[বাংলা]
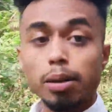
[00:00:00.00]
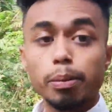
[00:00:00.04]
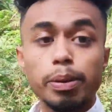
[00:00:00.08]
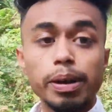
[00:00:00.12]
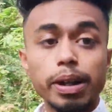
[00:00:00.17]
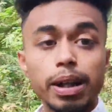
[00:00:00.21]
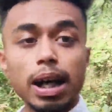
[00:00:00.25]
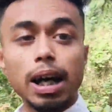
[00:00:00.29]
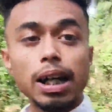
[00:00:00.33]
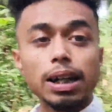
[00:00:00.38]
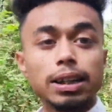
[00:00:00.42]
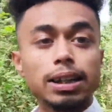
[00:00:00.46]

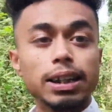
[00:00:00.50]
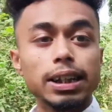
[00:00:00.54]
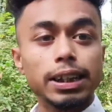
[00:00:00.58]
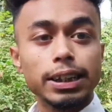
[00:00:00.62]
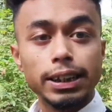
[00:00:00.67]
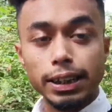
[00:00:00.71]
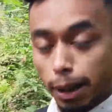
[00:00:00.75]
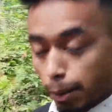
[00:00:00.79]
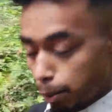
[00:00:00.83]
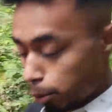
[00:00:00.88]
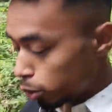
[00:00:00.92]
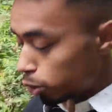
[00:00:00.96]
বিকাল
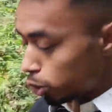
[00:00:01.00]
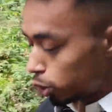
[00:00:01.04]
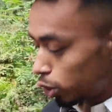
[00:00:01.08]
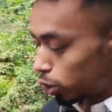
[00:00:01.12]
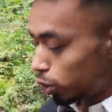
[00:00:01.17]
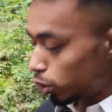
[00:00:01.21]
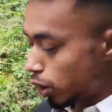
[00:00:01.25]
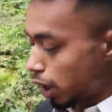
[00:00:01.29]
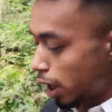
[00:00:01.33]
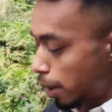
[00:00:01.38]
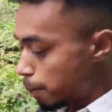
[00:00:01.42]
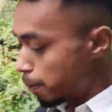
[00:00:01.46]
তিনটে
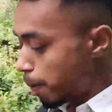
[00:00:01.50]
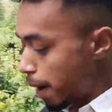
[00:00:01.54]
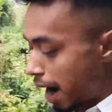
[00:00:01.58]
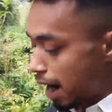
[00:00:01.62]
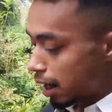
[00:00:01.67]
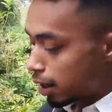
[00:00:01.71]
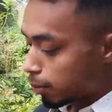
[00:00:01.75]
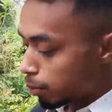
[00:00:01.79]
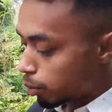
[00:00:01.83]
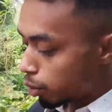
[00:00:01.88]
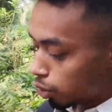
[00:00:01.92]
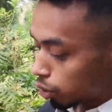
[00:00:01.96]
পর্যন্ত আর
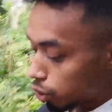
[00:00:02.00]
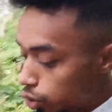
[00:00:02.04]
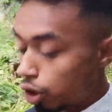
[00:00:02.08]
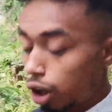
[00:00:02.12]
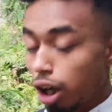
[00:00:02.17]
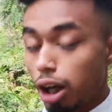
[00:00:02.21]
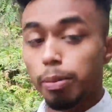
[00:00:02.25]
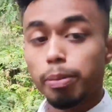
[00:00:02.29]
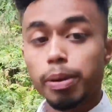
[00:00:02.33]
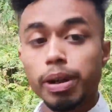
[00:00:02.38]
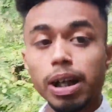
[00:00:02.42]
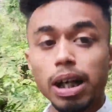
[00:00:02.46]
পার্ক বন্ধ
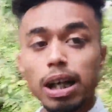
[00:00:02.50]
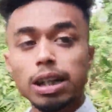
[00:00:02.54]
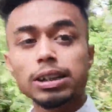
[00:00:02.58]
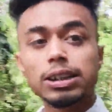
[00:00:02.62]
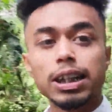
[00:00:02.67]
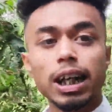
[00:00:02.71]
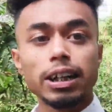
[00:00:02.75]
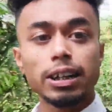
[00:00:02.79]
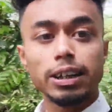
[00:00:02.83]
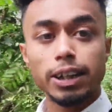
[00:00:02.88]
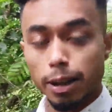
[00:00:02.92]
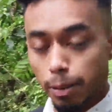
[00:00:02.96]
হয় বিকাল
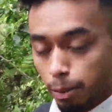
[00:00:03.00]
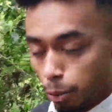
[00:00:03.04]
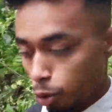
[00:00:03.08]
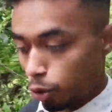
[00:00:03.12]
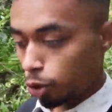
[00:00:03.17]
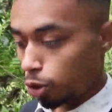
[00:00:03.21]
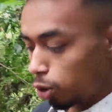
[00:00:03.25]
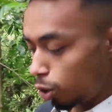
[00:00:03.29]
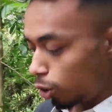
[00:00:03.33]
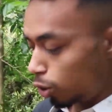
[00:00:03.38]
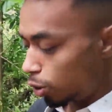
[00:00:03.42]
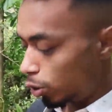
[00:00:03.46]
চারটের
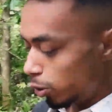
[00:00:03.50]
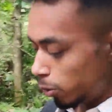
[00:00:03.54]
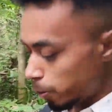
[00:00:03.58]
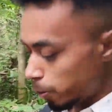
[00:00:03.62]
মধ্যে